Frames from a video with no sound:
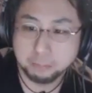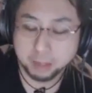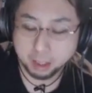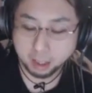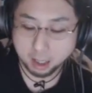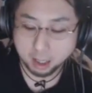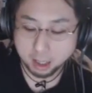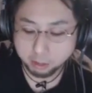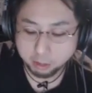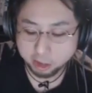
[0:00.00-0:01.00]
なんか金
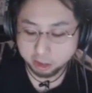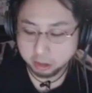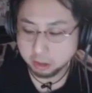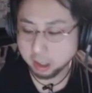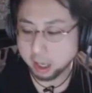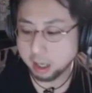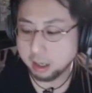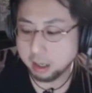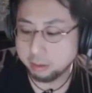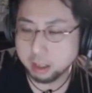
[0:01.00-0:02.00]
持ちの人で
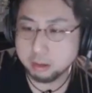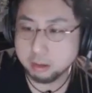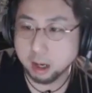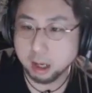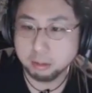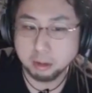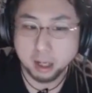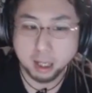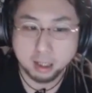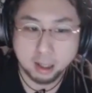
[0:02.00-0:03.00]
エフエックス とか株とかやっ
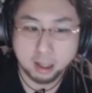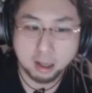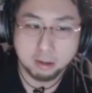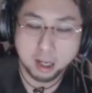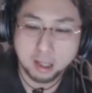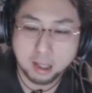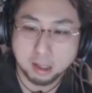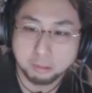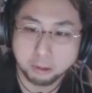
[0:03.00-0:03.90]
てない人いないんだもん。